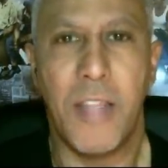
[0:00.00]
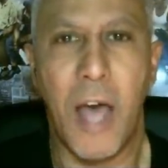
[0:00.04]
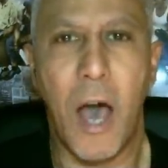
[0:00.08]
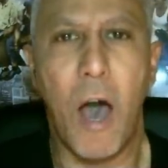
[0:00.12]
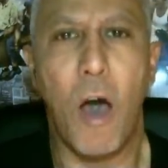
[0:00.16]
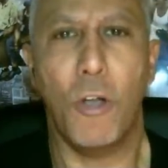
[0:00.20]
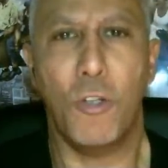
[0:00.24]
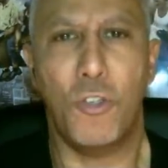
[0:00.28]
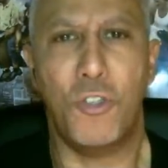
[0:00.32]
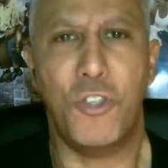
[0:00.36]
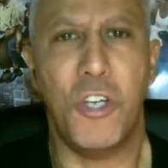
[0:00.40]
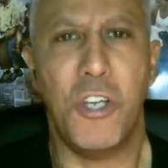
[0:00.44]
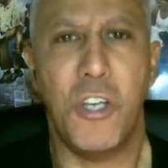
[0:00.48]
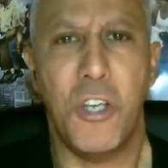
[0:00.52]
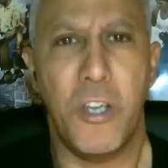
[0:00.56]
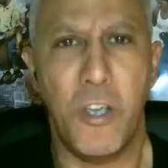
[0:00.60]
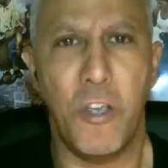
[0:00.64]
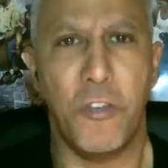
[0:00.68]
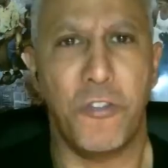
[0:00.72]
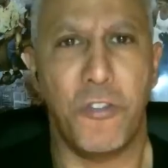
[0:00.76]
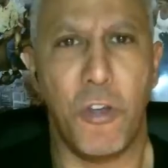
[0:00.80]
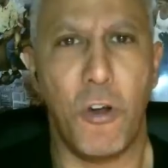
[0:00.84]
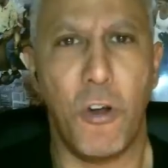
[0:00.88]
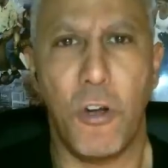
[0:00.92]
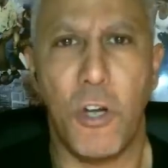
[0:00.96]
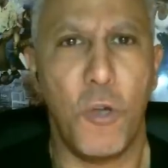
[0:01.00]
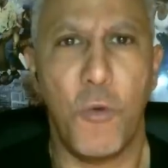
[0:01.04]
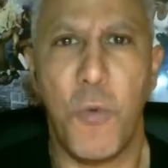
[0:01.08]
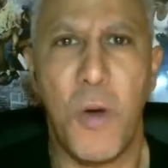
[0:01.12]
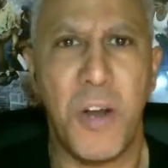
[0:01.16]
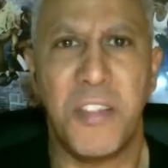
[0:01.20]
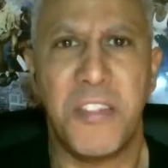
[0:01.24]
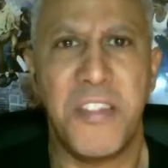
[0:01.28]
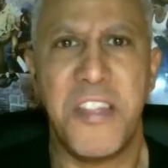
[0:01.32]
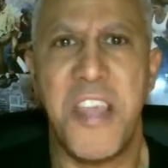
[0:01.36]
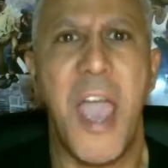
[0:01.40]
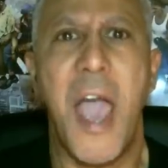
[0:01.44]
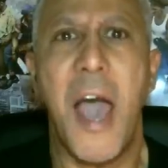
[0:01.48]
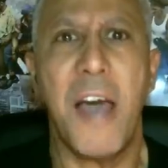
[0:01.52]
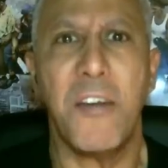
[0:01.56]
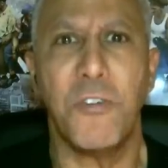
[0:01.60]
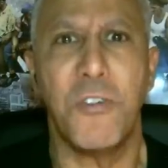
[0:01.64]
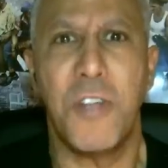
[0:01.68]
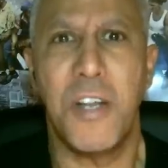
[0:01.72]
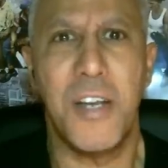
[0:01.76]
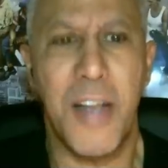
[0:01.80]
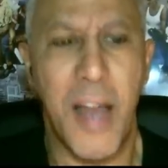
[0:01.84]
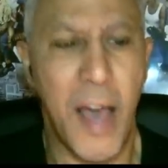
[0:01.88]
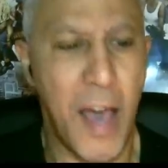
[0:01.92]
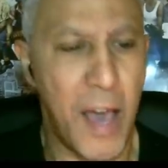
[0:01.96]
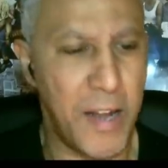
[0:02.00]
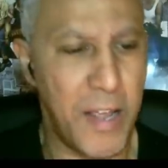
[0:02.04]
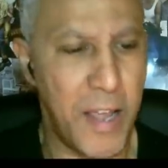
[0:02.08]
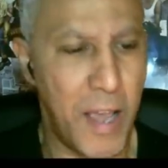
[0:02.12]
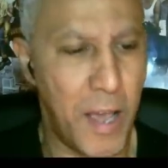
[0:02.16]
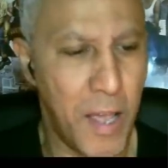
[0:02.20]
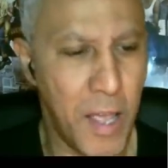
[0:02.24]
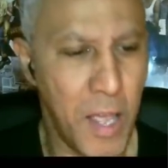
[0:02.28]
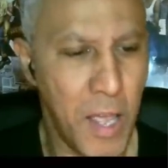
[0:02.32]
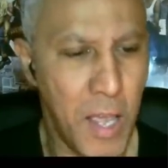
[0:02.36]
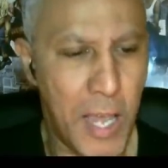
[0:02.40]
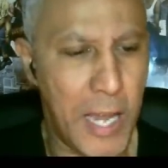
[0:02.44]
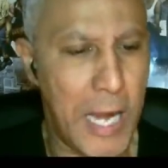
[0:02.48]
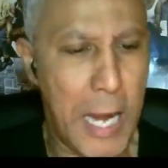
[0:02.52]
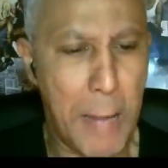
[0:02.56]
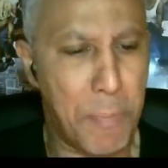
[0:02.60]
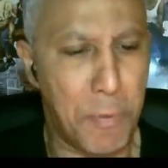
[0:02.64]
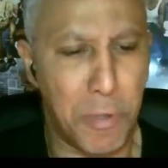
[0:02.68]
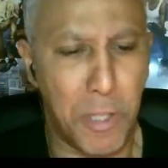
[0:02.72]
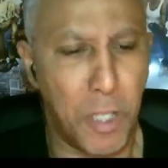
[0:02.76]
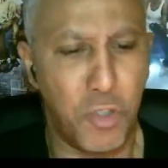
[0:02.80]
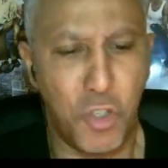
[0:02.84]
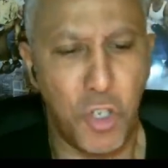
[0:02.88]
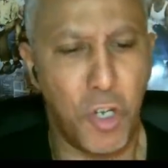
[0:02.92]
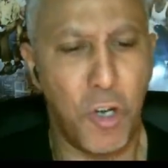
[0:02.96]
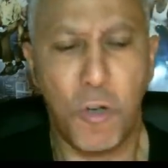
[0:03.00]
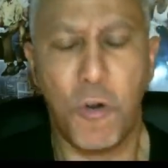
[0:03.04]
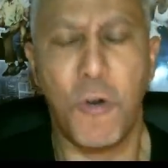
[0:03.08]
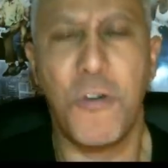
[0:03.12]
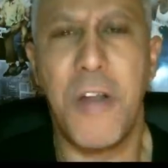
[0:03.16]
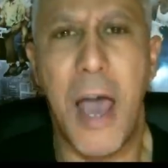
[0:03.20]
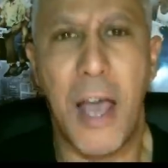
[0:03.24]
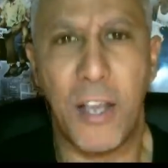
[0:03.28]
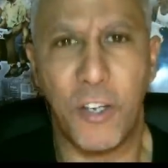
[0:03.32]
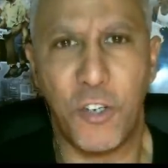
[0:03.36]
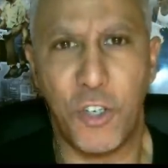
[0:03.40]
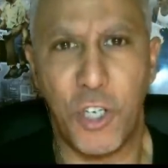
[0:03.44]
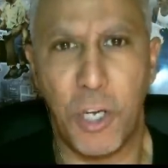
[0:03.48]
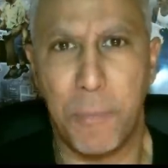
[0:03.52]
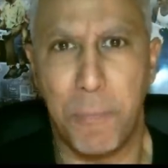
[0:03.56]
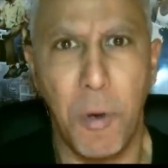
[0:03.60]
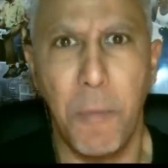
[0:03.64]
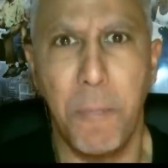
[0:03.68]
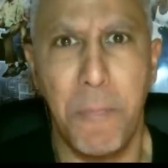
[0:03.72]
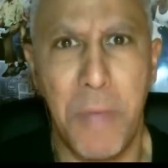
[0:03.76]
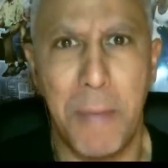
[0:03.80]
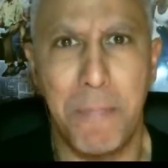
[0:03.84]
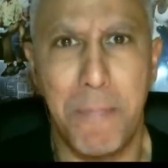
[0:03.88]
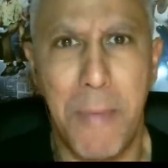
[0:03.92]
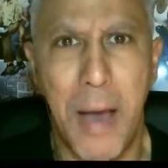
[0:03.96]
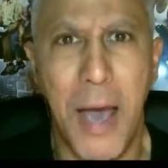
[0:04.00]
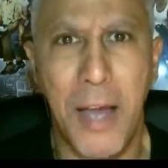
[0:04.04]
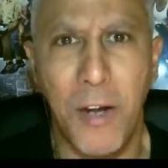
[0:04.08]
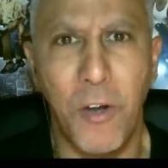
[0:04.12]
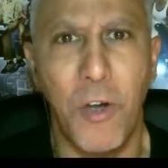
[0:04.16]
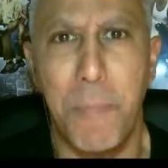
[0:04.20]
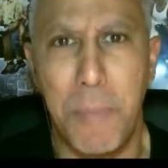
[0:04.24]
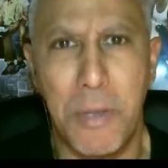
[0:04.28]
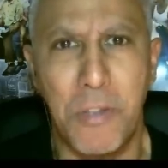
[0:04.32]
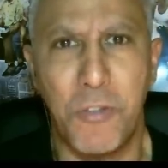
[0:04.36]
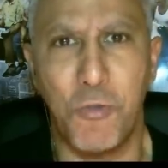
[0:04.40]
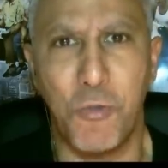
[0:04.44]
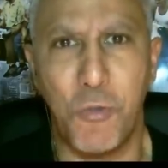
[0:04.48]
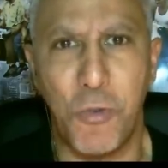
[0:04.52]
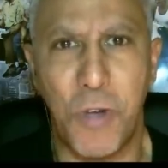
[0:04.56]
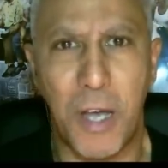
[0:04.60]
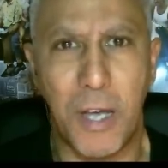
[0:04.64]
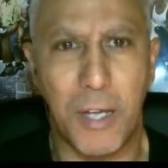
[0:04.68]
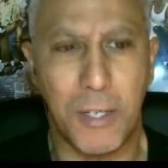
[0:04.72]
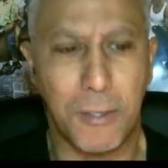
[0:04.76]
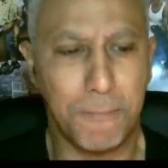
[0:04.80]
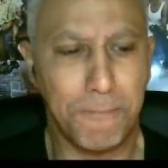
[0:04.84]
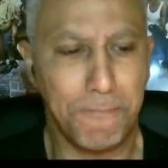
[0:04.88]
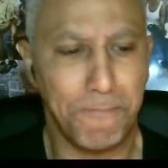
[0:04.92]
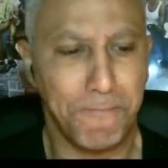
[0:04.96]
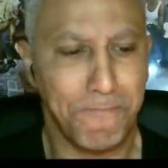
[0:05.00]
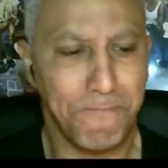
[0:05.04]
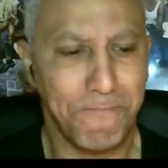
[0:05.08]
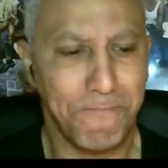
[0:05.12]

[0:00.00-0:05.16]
da oggi io sarò il guardiano dell'aria e la proteggerò con asce, bombe a mano e bazooka.